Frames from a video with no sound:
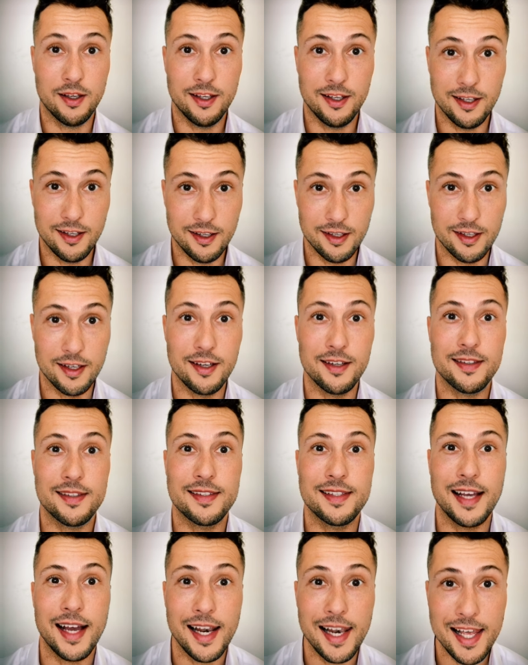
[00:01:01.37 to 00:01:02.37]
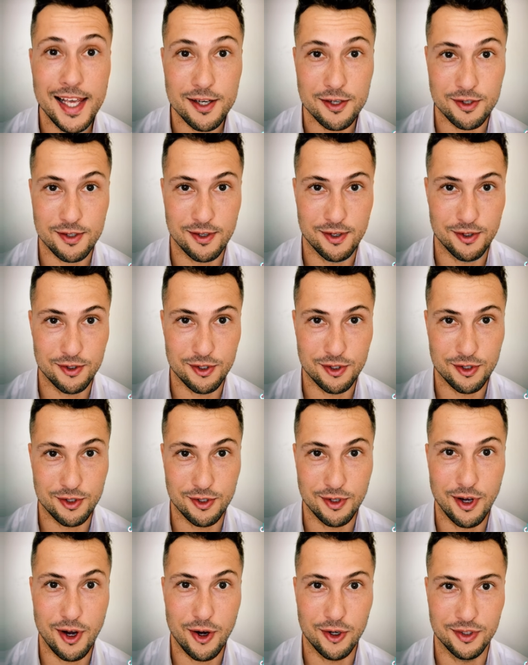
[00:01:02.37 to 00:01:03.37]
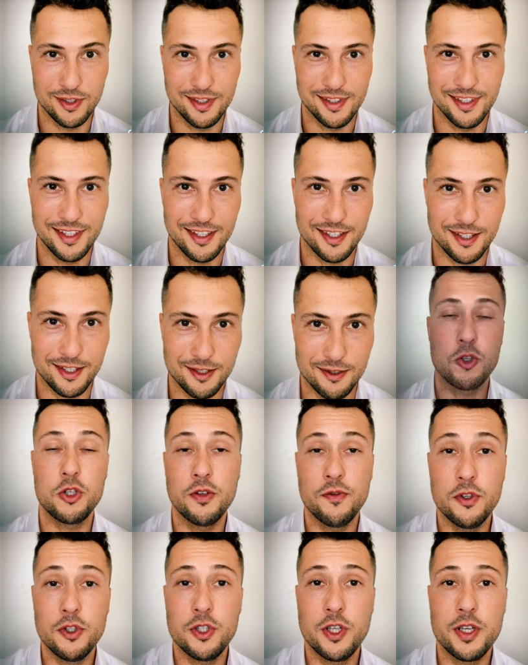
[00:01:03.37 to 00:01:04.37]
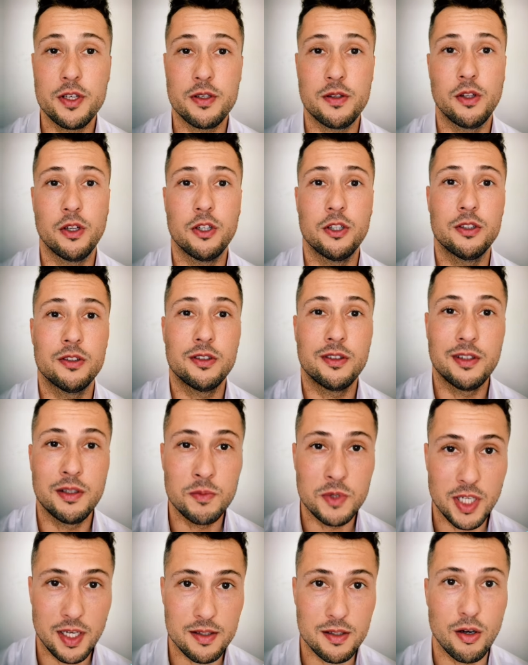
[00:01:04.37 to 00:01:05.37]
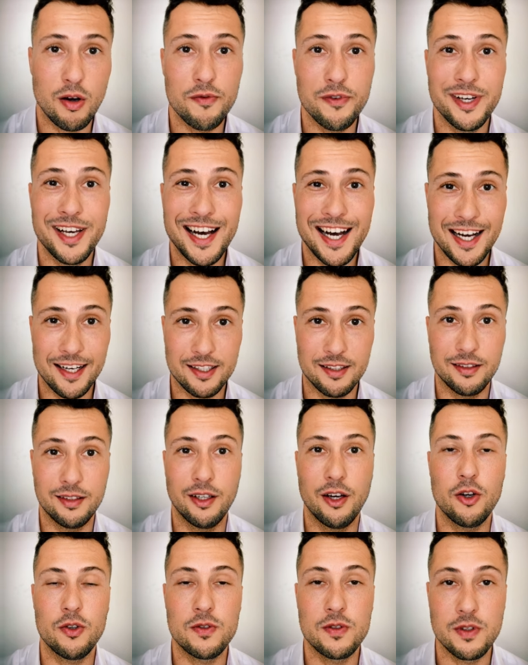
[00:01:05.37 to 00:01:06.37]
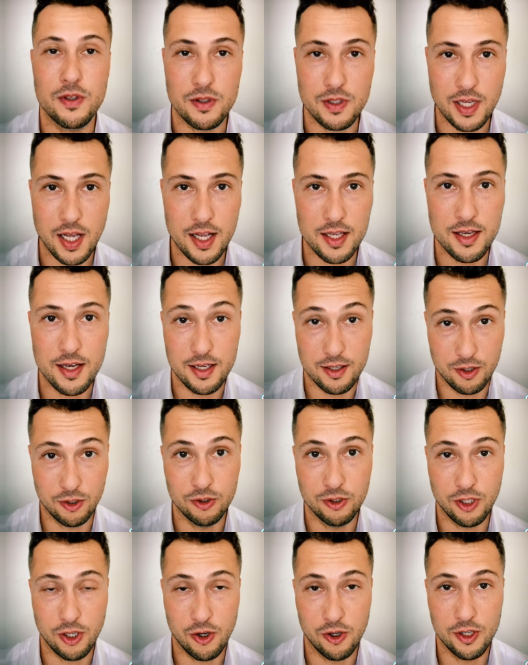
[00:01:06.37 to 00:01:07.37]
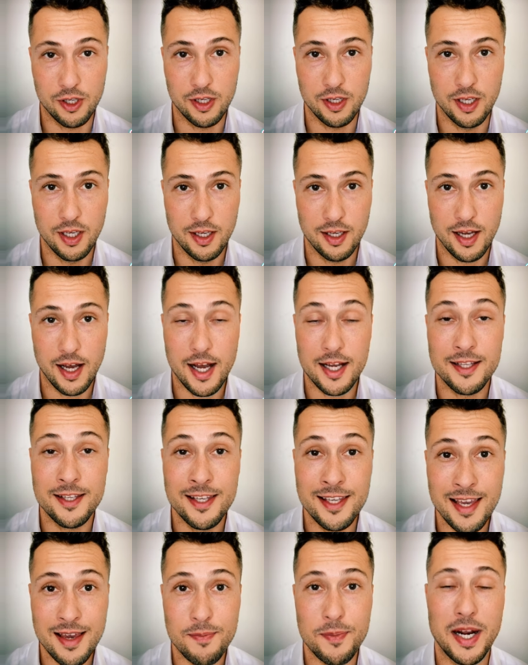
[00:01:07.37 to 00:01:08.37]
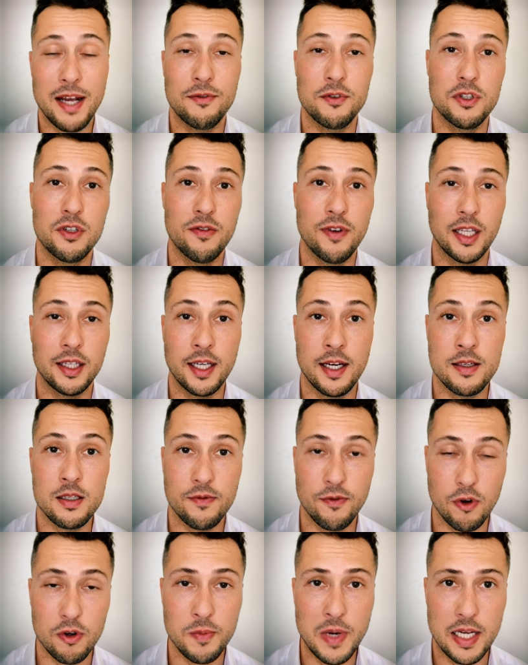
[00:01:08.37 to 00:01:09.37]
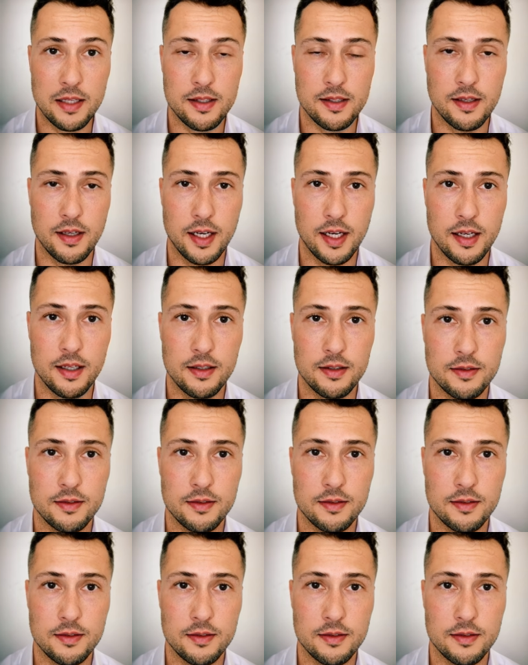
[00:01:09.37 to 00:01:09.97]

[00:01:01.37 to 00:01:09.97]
i zależność od nich. Oczywiście jest to tymczasowy akt odzyskania kontroli, a nie prawdziwa transformacja.